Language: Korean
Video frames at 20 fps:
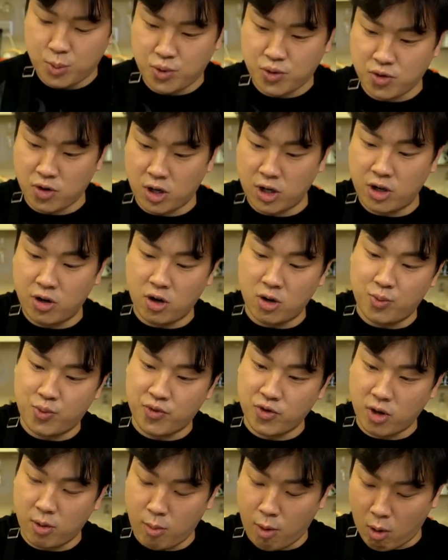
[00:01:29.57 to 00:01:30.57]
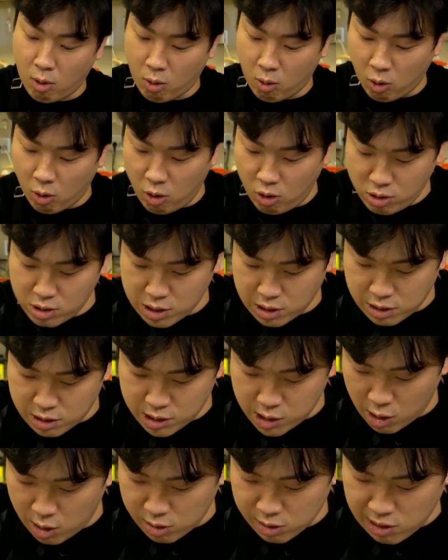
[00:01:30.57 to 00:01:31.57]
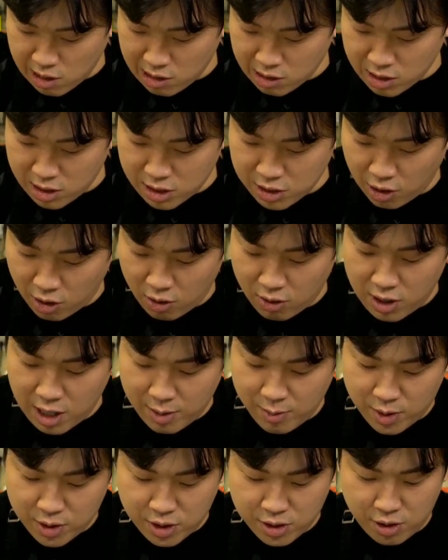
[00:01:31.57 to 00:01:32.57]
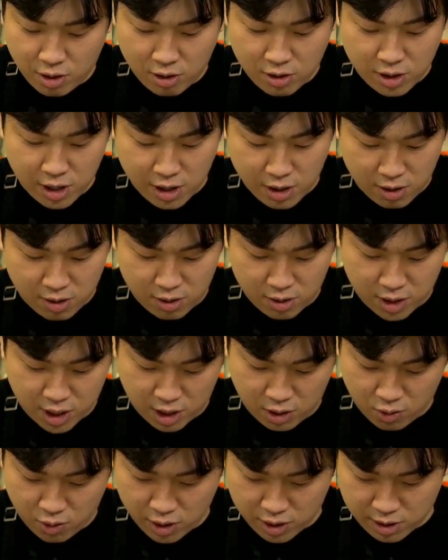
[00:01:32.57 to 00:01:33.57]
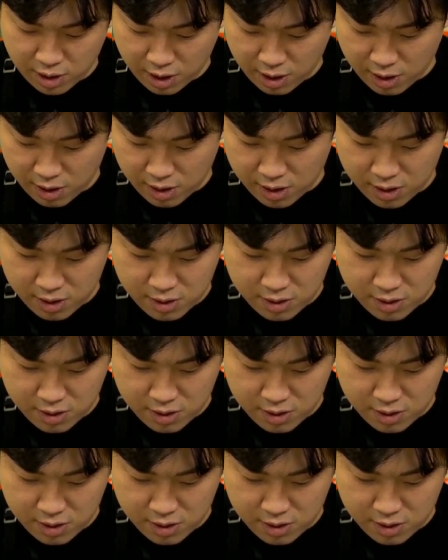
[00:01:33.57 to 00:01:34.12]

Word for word: 풀어 이걸 풀어 먹고 설탕을 넣으려면 넣으래요 기호에 따라